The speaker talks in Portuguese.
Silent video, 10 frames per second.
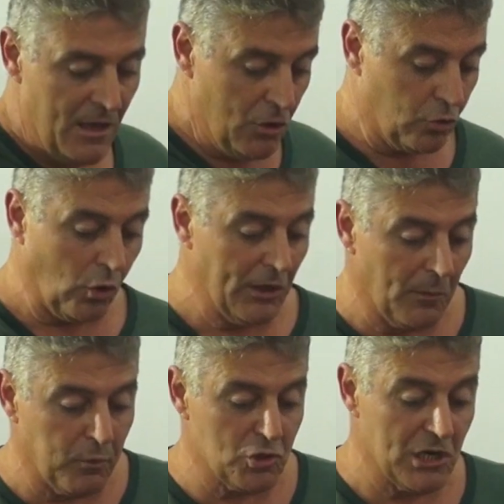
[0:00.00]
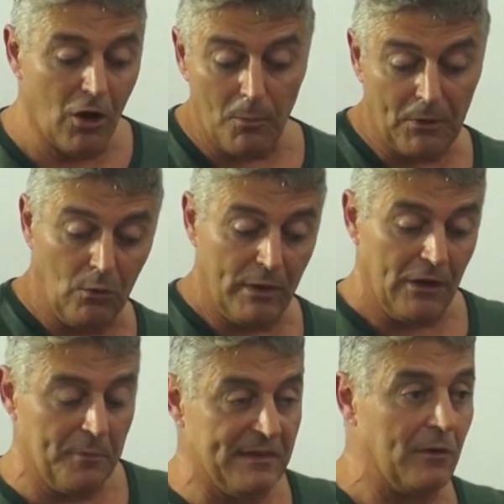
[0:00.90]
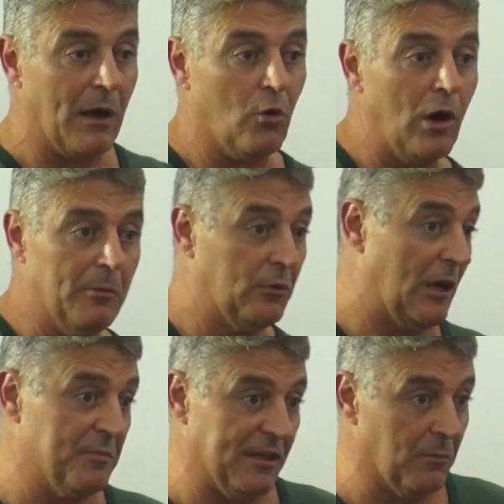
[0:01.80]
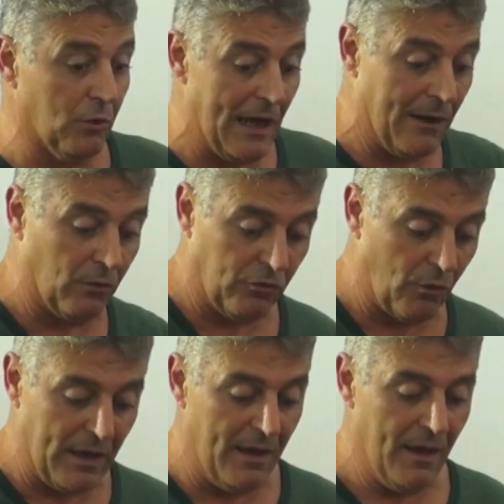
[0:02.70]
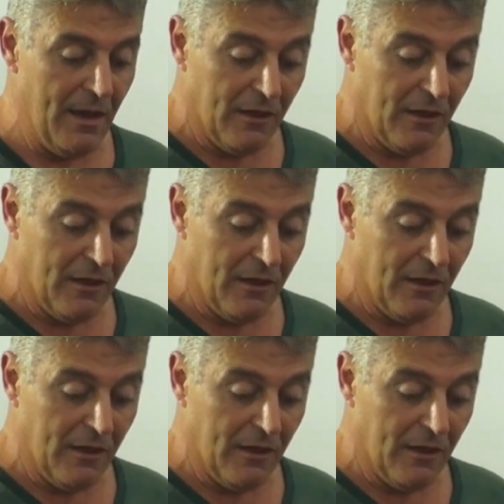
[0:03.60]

E eu estou olhando para o chão porque eu não quero pisar numa cobra, não quero pisar num buraco, não sei o quê.